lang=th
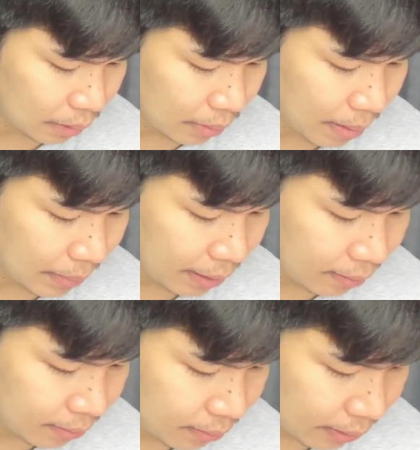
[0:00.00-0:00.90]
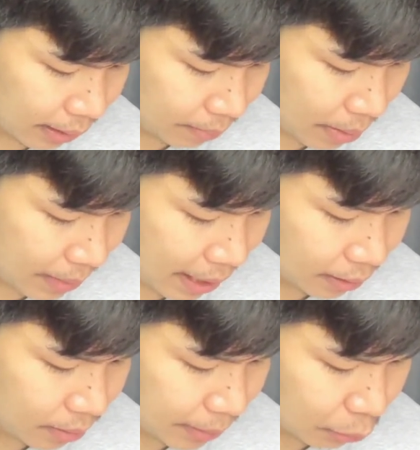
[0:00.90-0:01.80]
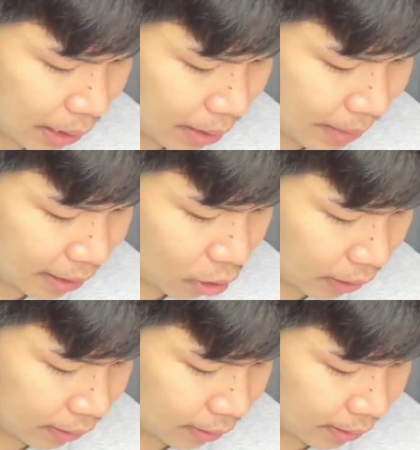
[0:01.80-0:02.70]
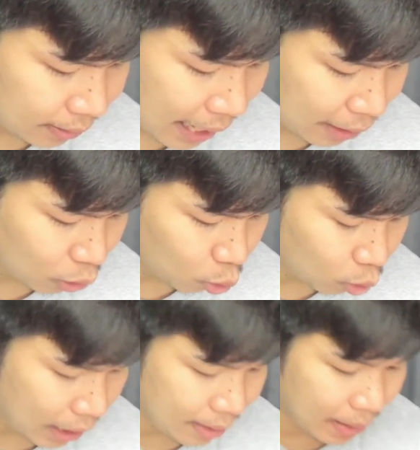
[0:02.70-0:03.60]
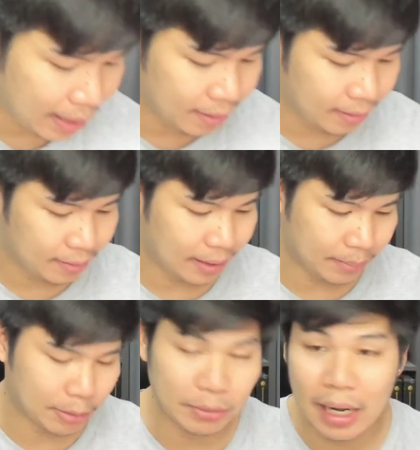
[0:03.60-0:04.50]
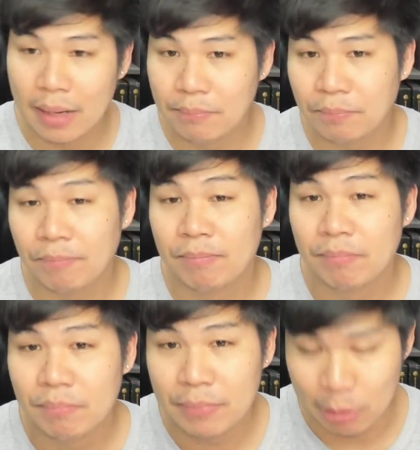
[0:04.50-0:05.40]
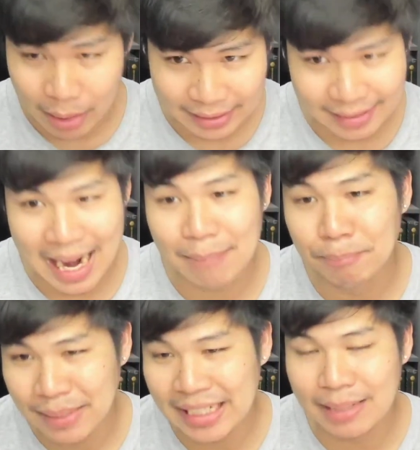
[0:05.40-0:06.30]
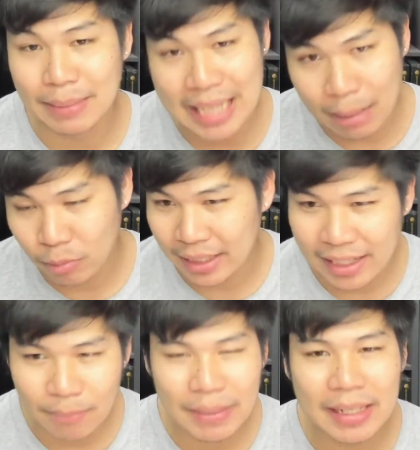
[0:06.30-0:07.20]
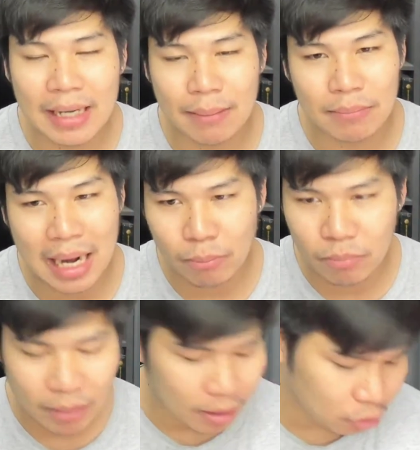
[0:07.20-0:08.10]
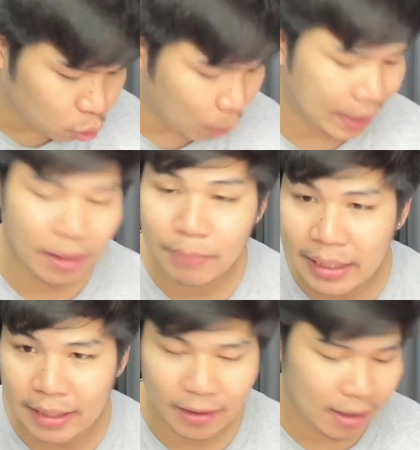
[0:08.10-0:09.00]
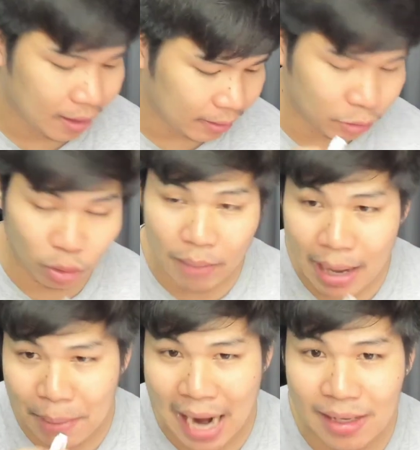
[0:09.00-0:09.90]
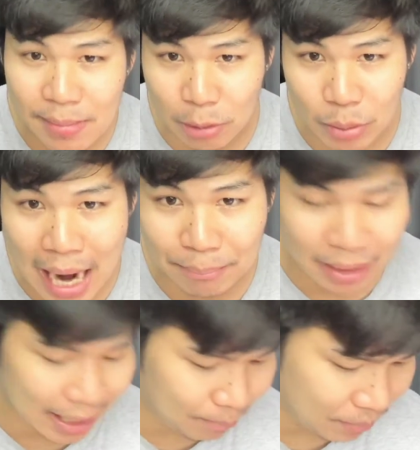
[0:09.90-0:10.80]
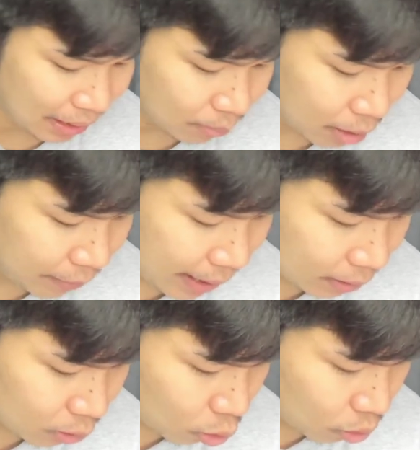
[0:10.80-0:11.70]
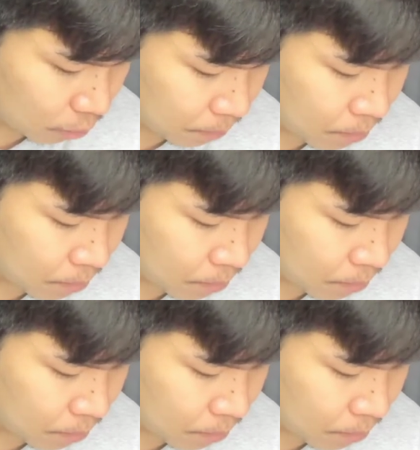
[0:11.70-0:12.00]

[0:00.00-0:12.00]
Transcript: นี่แบบนี้นะครับแบบนี้คือผิวเดิมแน่นอนการดูนะเห็นไหมเนี่ยผิวเดิม ผิวอาจจะดำมีมีดำกว่านี้ก็มีนะครับดำแล้วก็สวยก็มีแต่ส่วนมากพระที่ผิวดำนะครับเนี่ยบริเวณตรง